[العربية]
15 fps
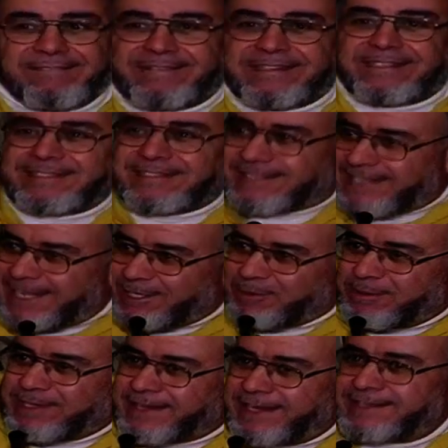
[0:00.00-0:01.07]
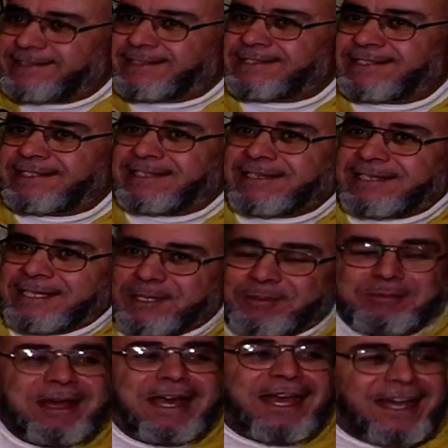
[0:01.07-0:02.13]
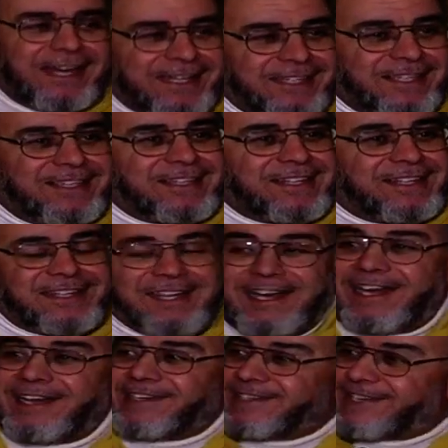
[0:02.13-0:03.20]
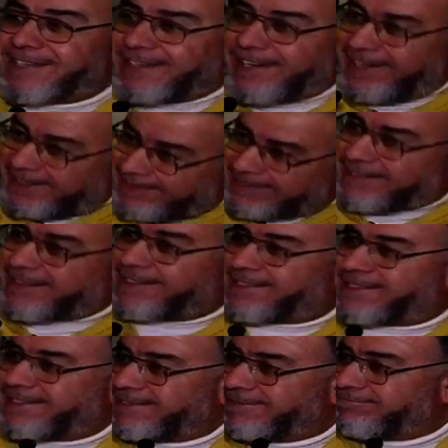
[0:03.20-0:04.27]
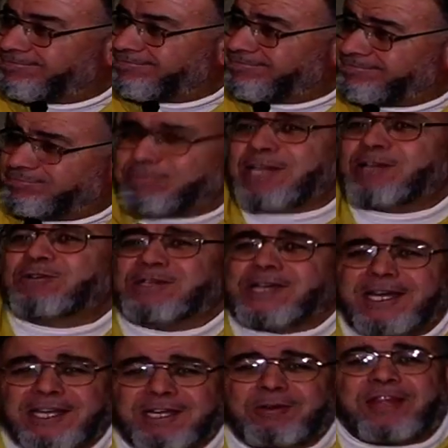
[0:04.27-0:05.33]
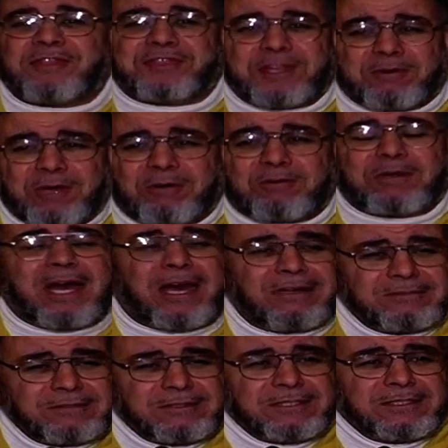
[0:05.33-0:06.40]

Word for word: فالإنسان إذا ما عليه إلا أن يتحرك بل هنالك واحد الثروة أخرى